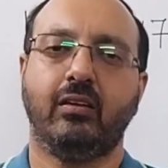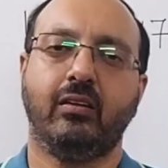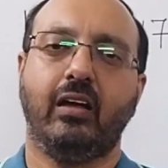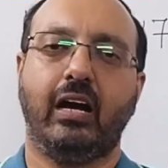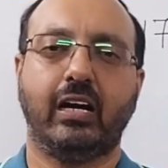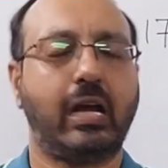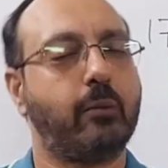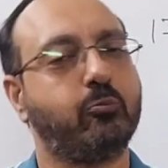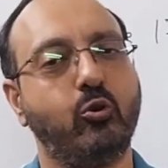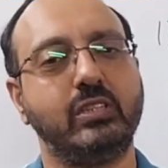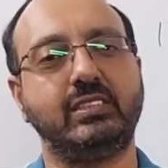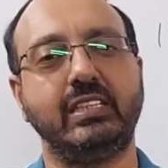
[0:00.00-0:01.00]
अगर आपको
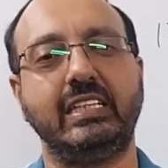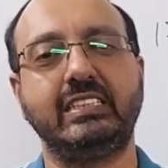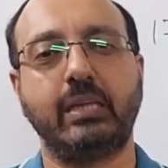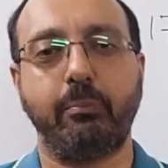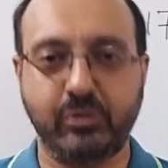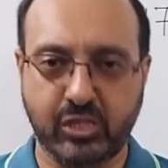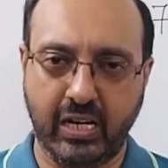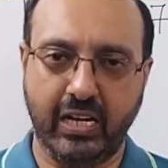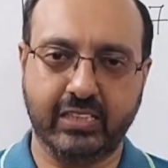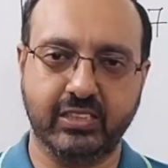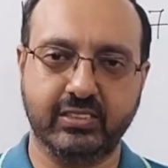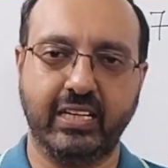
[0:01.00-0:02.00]
इस सीरीज के पिछले लेक्चर्स
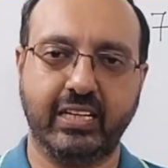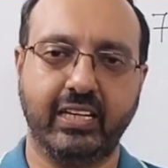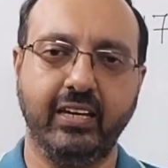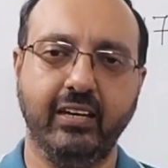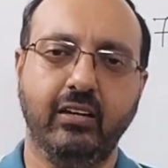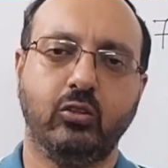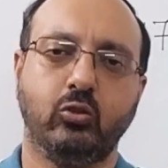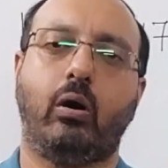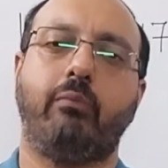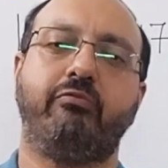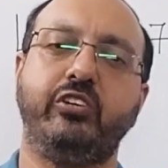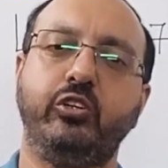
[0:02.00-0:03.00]
देखने हैं तो आप
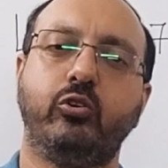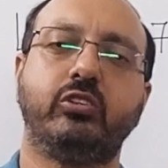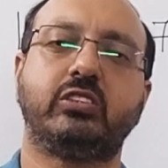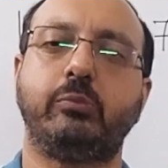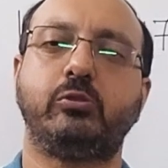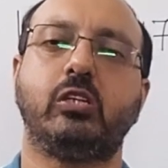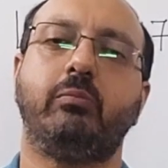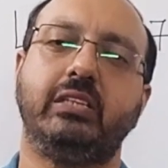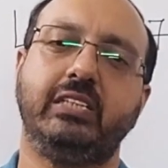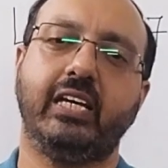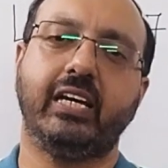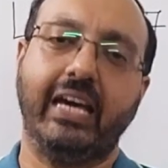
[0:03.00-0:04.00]
वीडियो डिस्क्रिप्शन में दिए
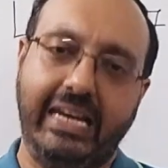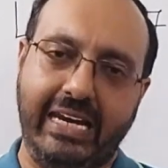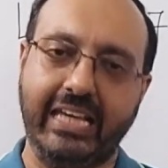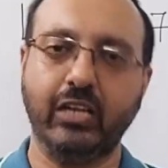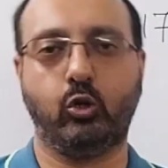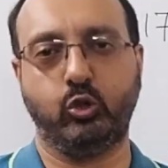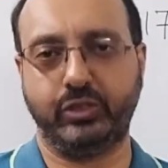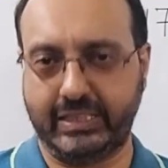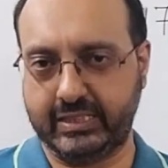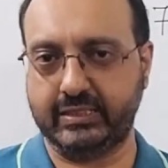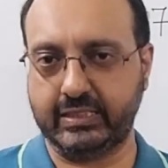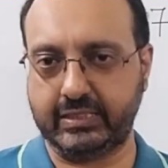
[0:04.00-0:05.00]
गए लिंक को चेक कर
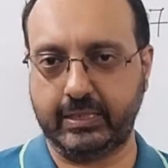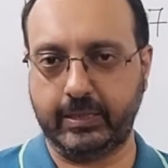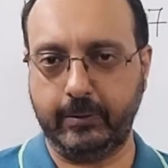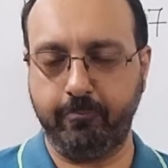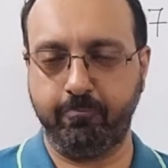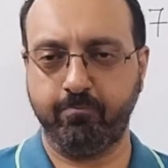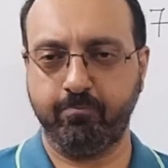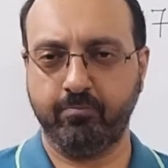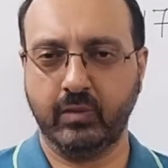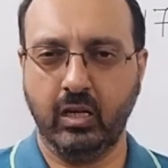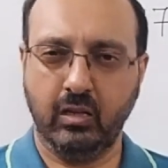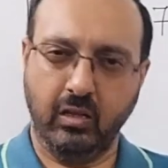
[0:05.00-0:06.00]
सकते
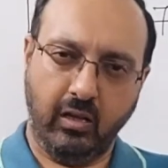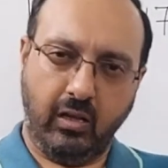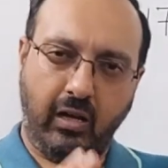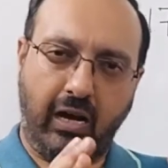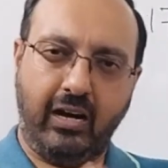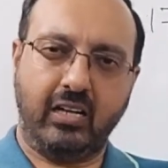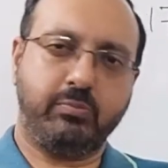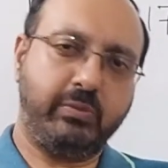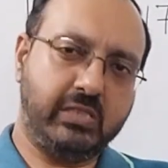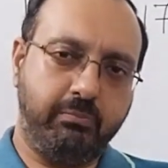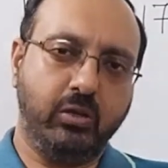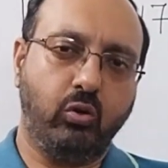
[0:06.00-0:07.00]
हैं आज मैं जब
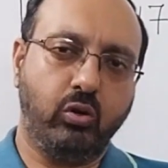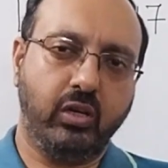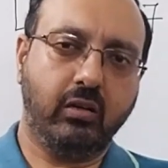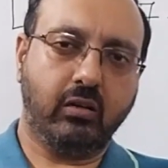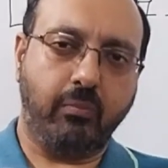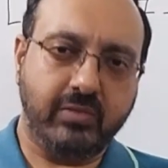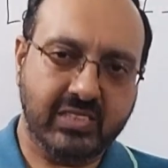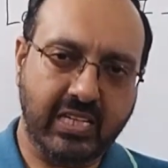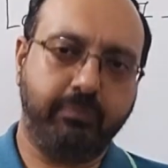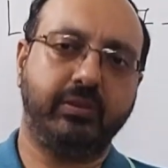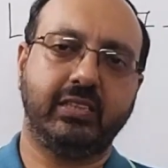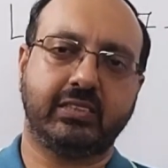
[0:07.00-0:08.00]
भी कोई कंसेप्ट
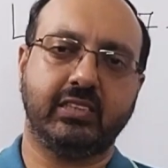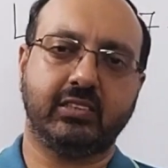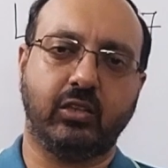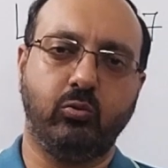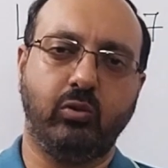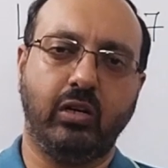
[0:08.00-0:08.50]
डिस्कस करूंगा